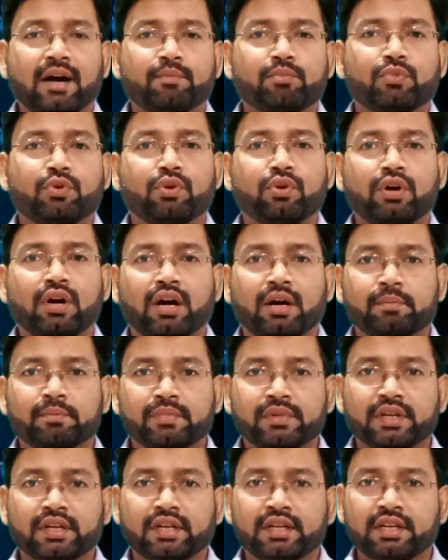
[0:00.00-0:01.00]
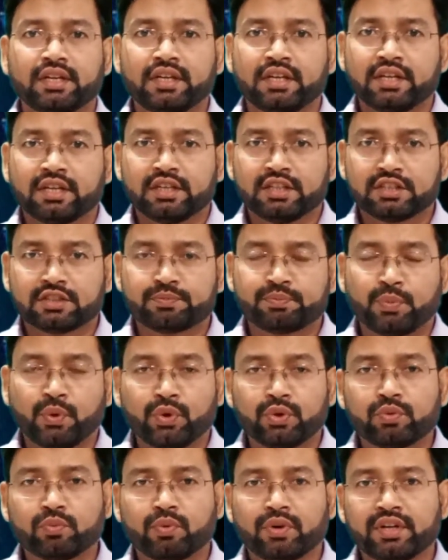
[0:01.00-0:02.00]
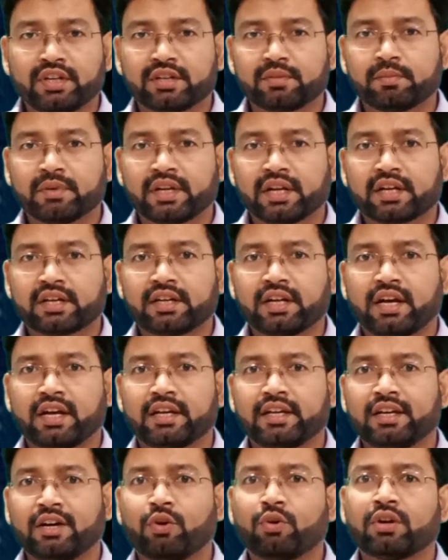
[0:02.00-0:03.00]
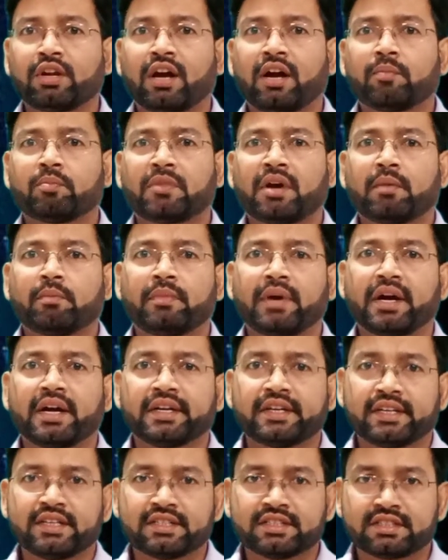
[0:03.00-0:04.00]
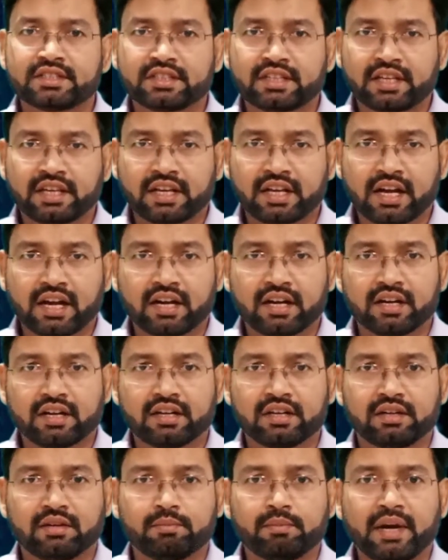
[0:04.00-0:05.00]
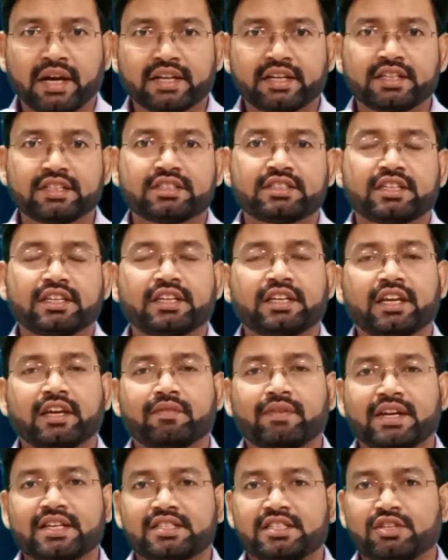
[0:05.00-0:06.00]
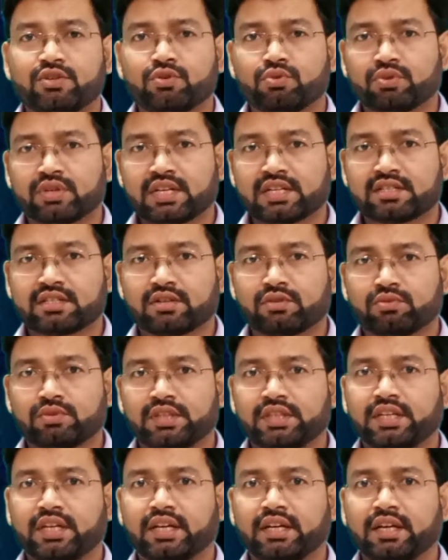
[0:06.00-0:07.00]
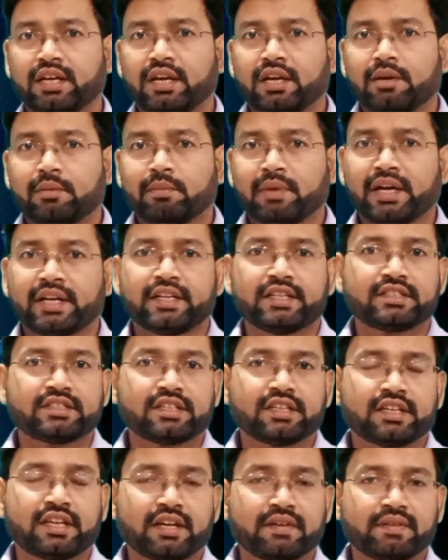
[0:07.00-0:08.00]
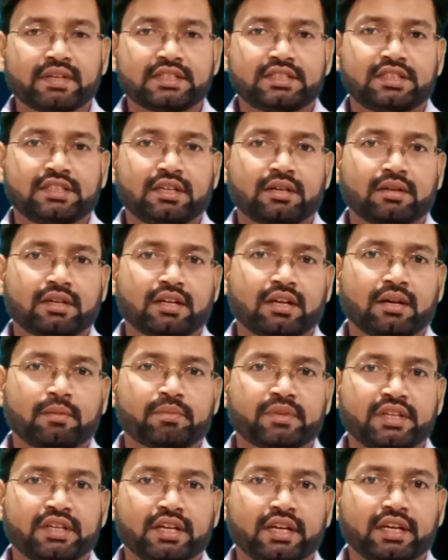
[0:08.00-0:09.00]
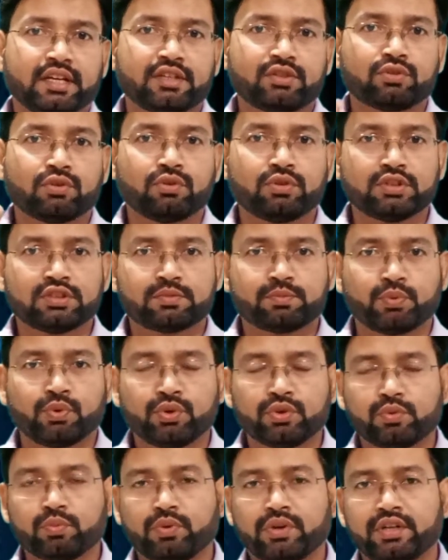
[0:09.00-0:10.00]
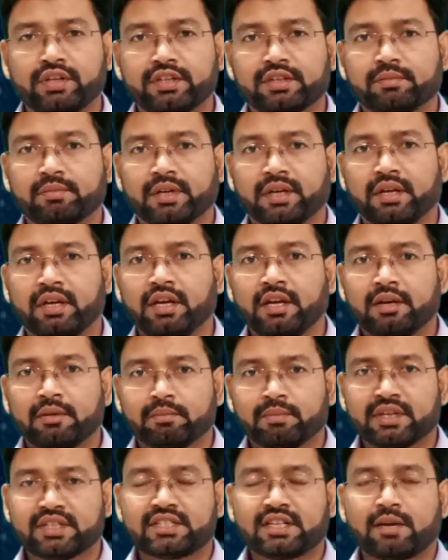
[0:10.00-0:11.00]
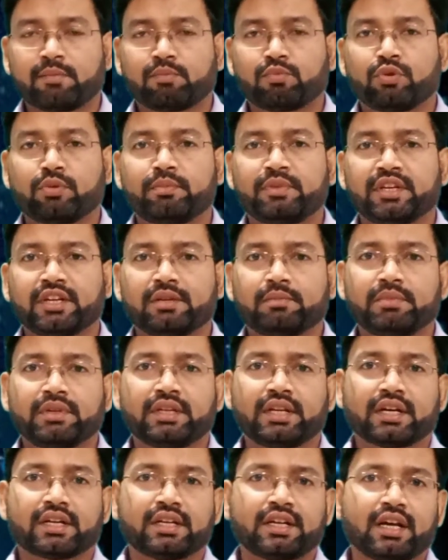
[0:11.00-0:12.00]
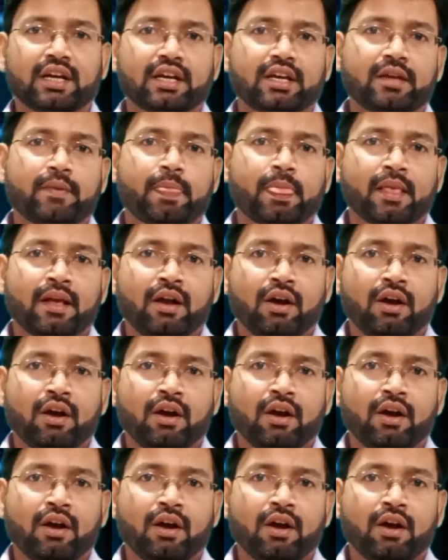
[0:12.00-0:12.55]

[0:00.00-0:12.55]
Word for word: आपको अपने स्पोर्ट वॉलेट में रखना है और आपका बाइनेंस का बाइनेंस की के होना ज़रूरी है बाइनेंस की के अगर आपकी है तो स्पोर्ट वॉलेट में बस आपको बी रखना है